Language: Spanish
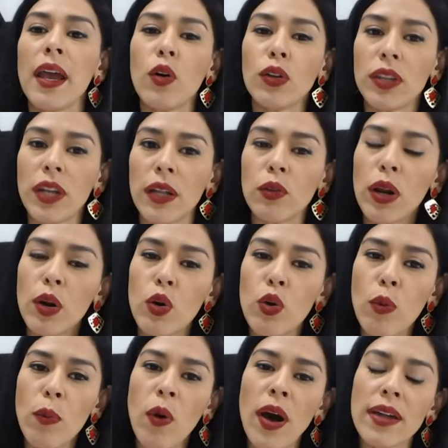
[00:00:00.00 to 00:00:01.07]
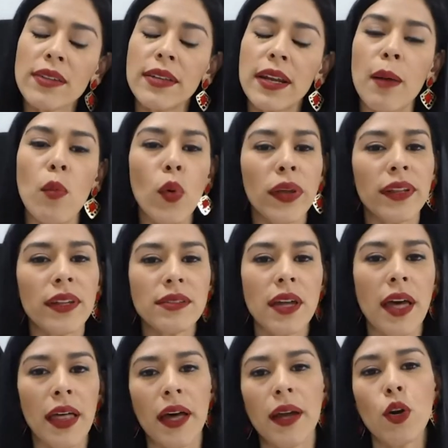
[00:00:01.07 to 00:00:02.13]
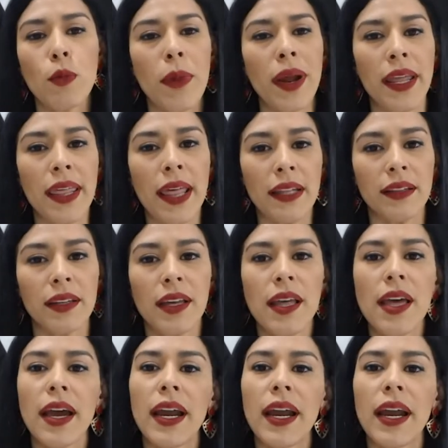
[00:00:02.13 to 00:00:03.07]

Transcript: encontrando el rumbo hacia la muy deseada normalidad.